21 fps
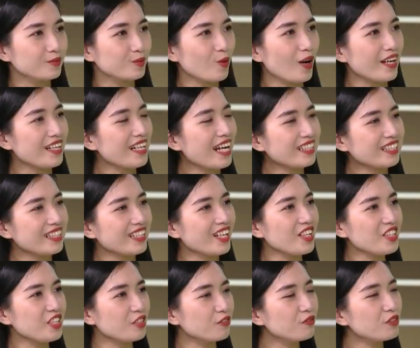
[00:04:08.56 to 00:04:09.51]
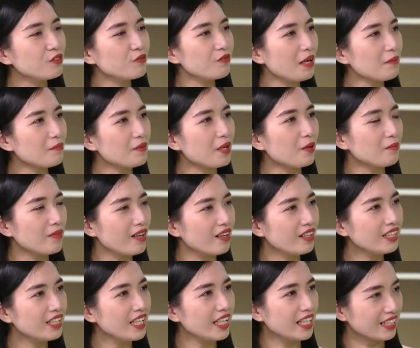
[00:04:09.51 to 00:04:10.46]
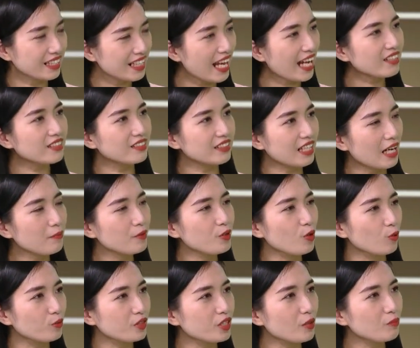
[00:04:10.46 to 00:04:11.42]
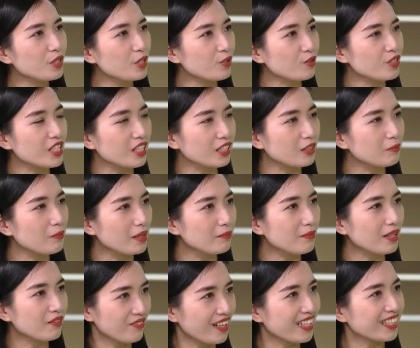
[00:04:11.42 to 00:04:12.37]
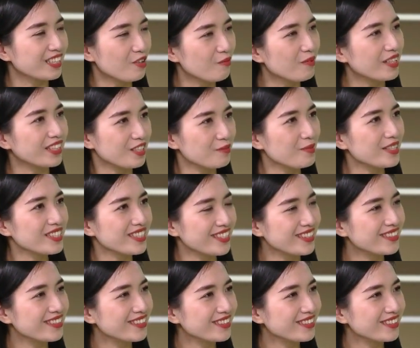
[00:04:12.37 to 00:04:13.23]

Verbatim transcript: Ngoài ra thì có những phương pháp nào mới hiện đang được áp dụng trong điều trị bệnh mạch vành không ạ, thưa bác sĩ?